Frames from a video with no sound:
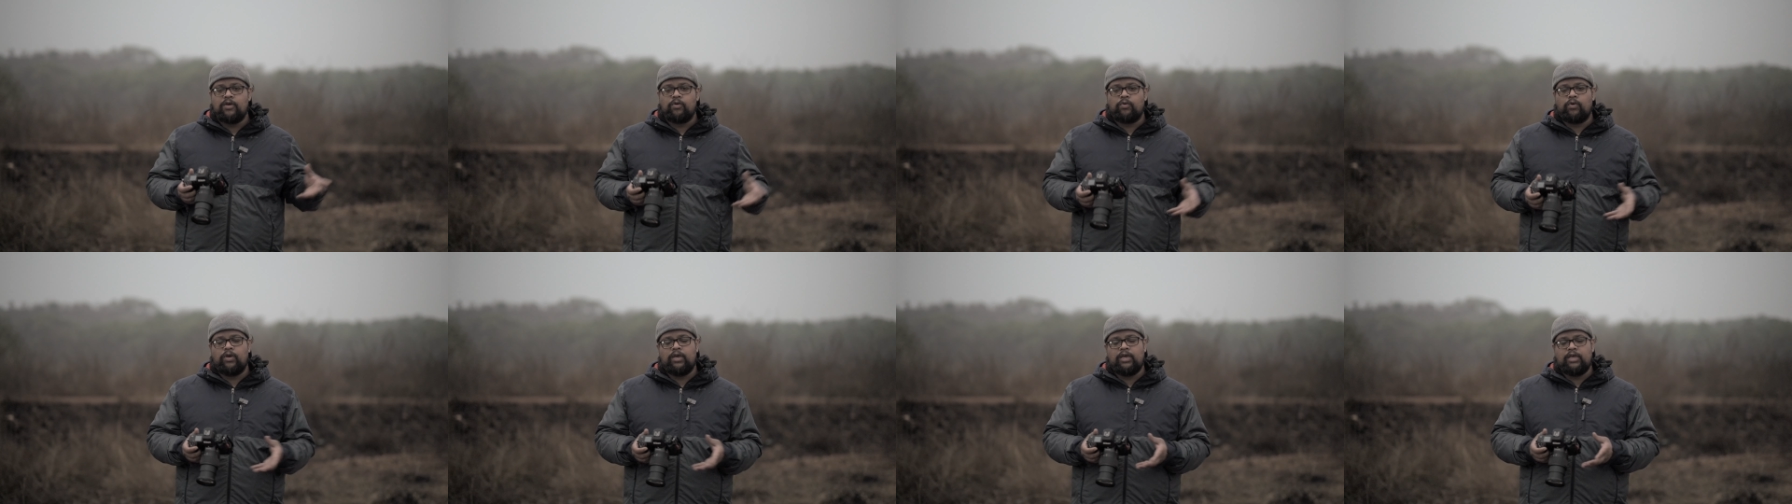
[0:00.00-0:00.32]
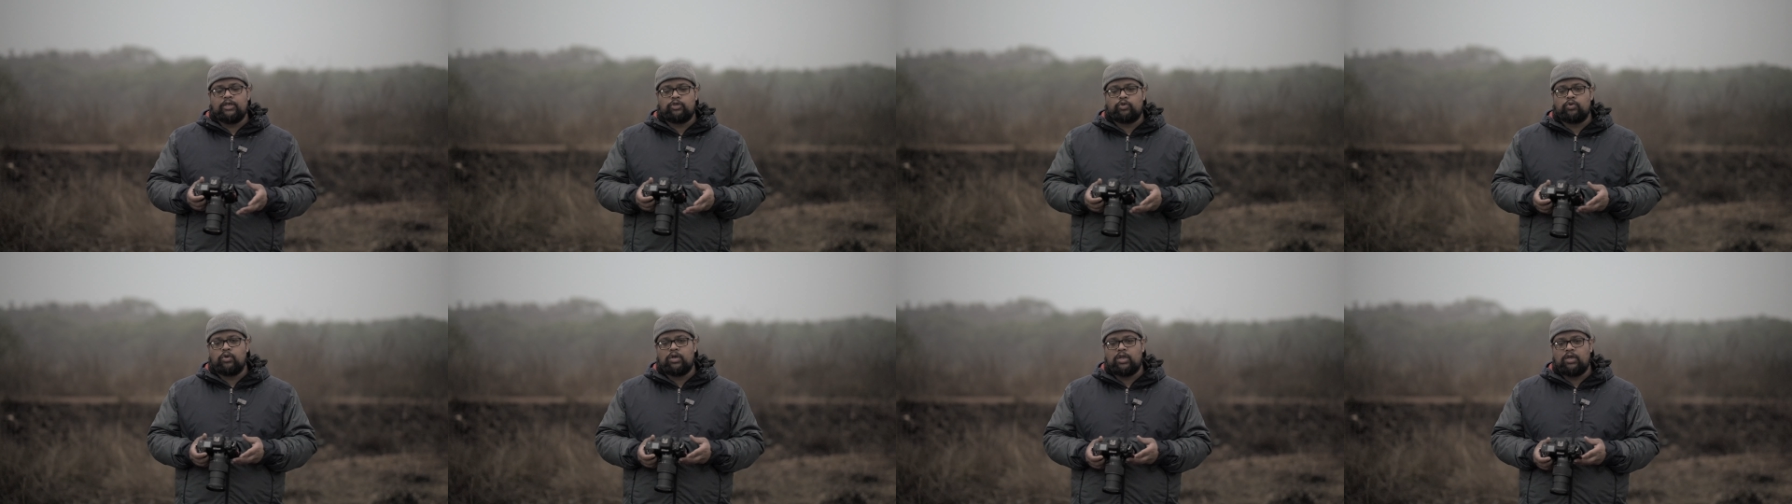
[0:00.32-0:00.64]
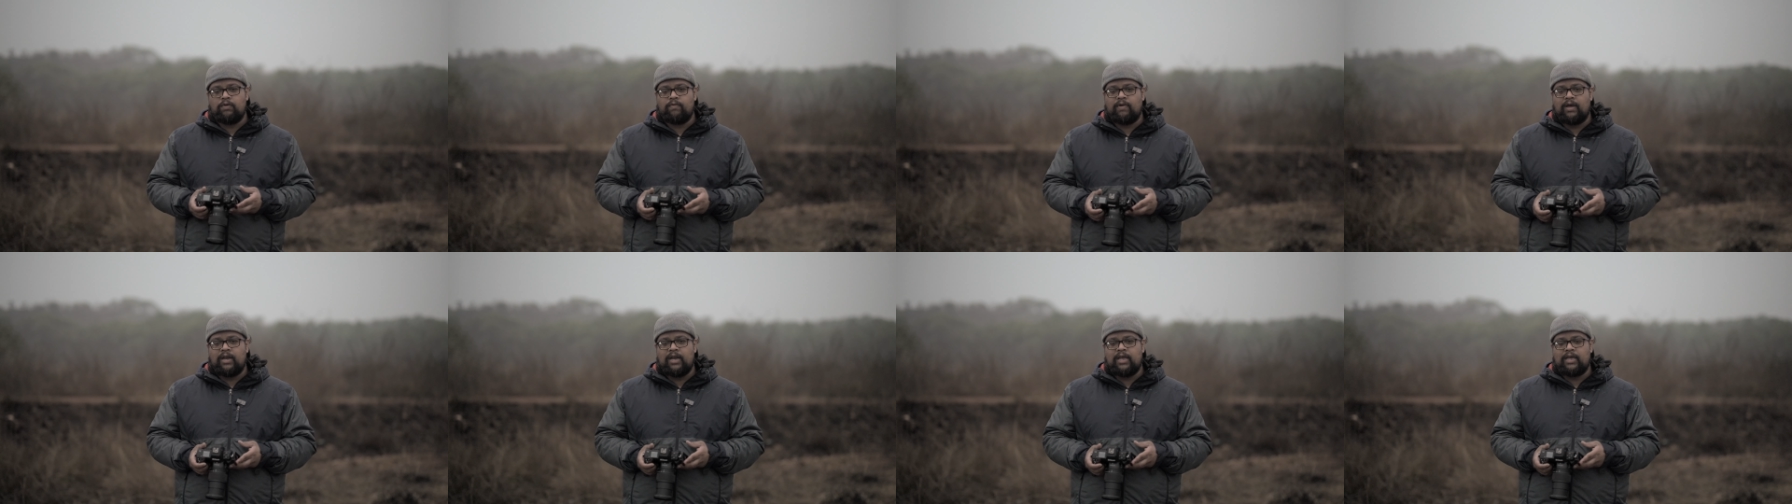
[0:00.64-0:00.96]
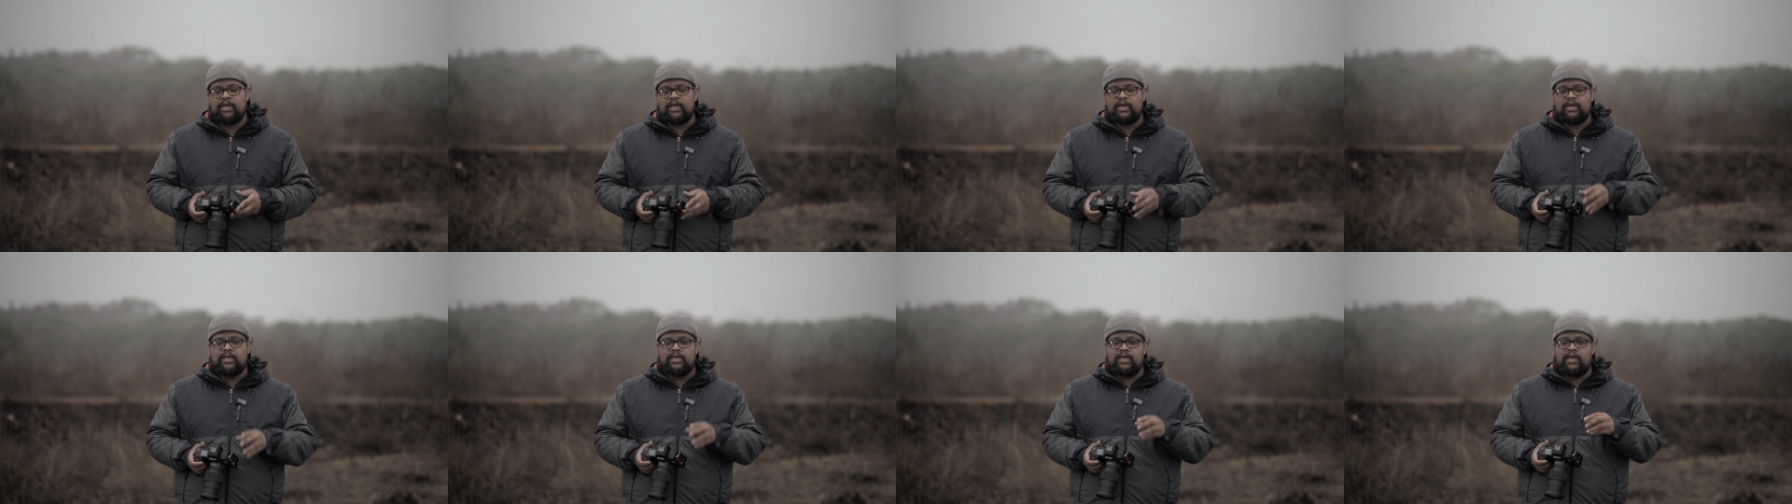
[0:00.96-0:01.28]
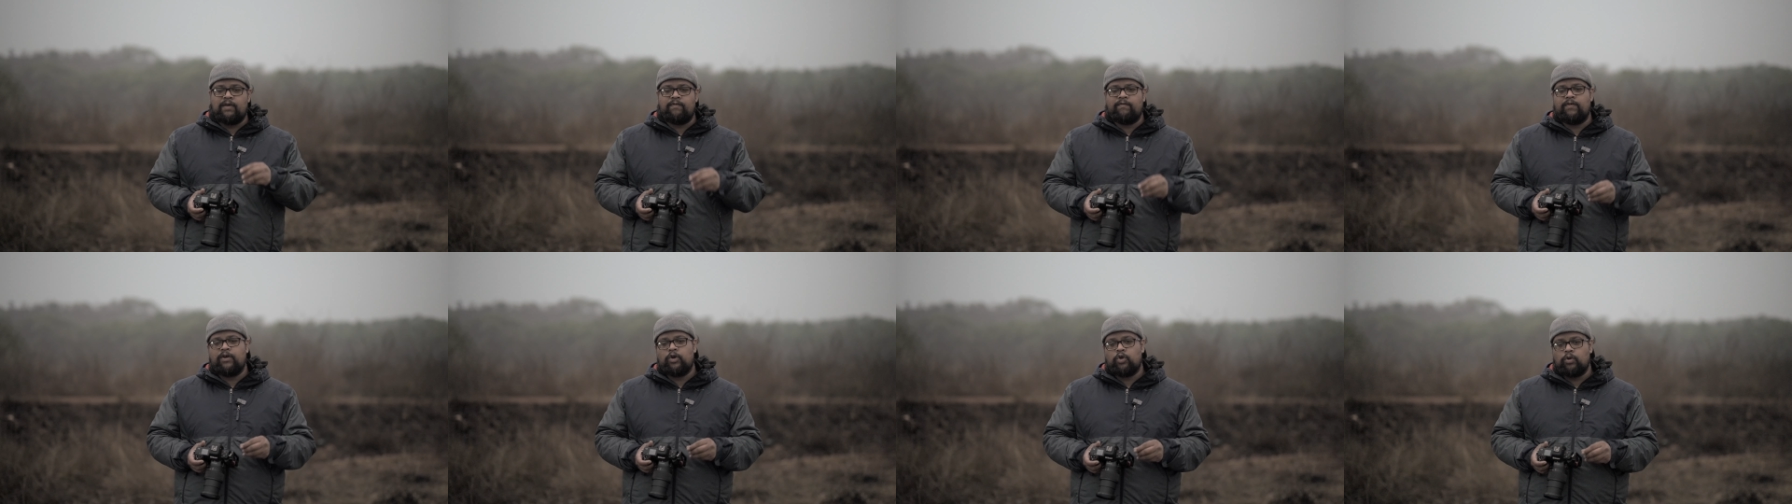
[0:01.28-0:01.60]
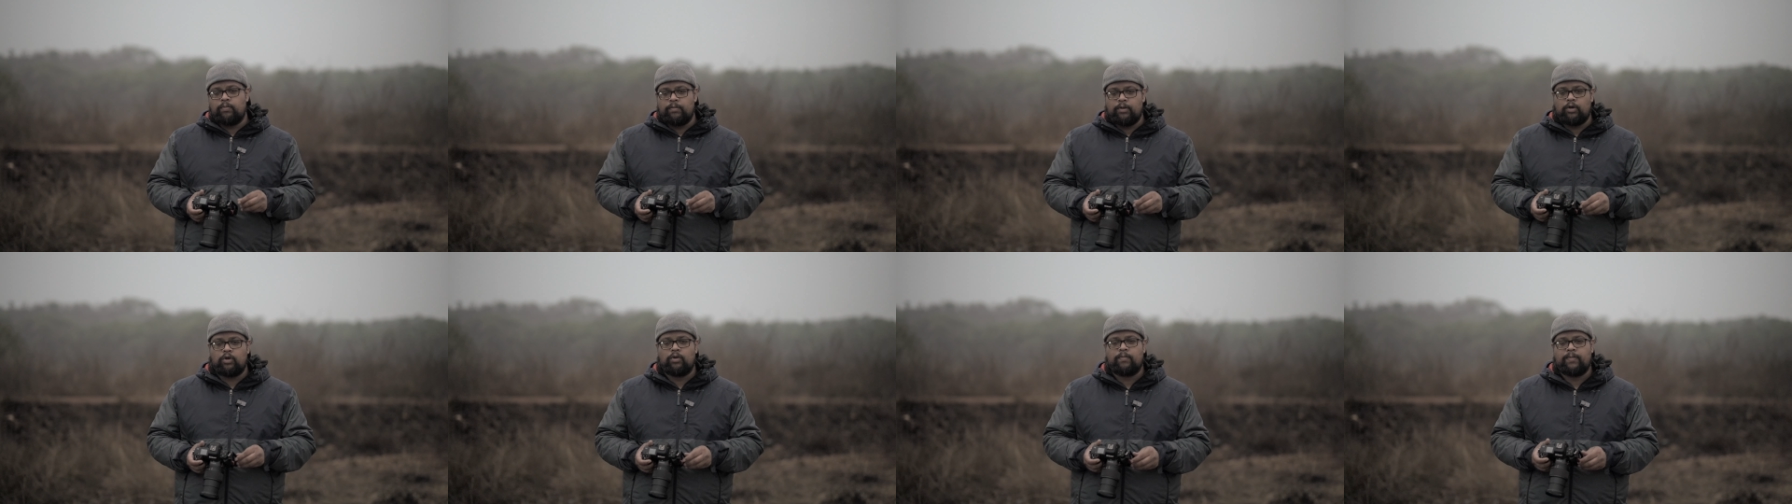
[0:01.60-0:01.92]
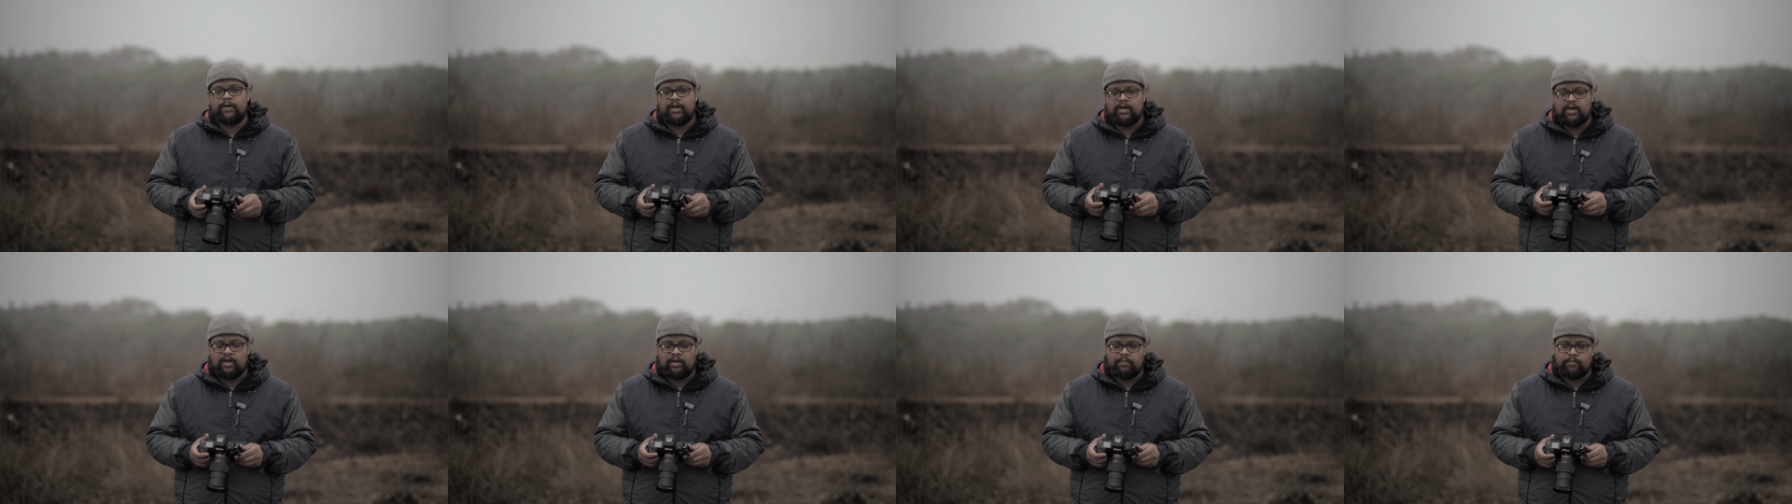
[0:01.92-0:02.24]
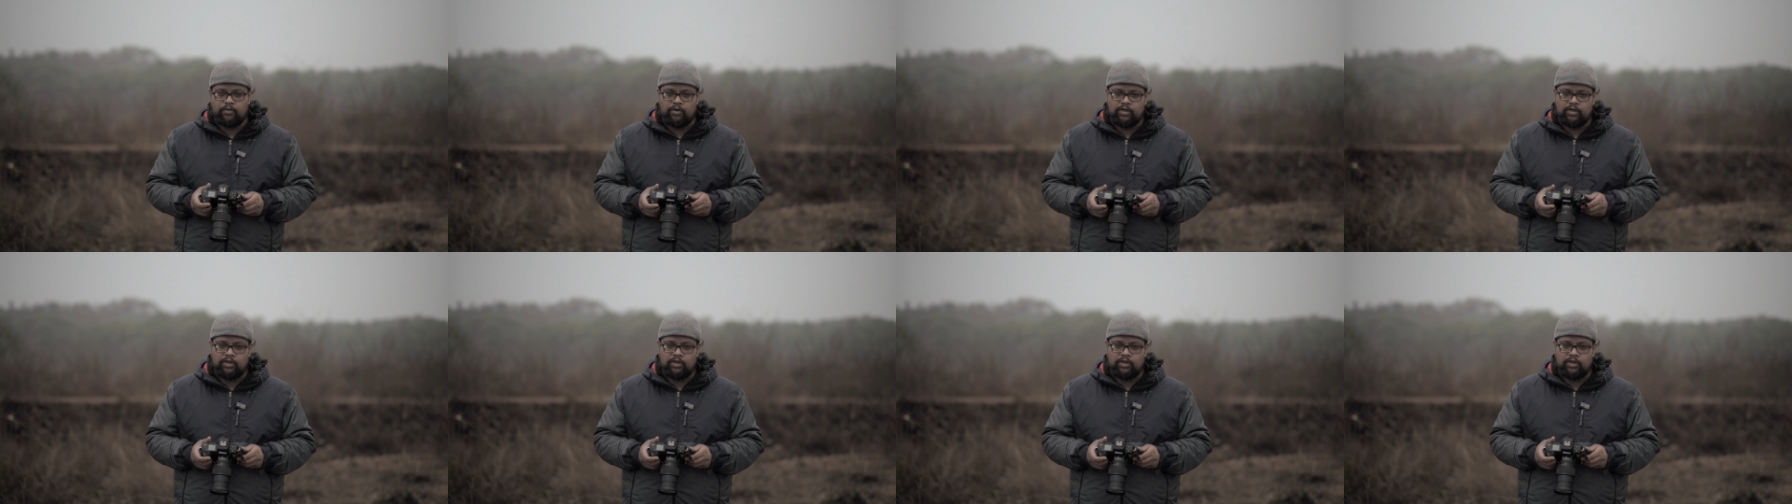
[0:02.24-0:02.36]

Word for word: कोई इशू नहीं हुआ लेकिन ये वीडियो मेरे को बनाना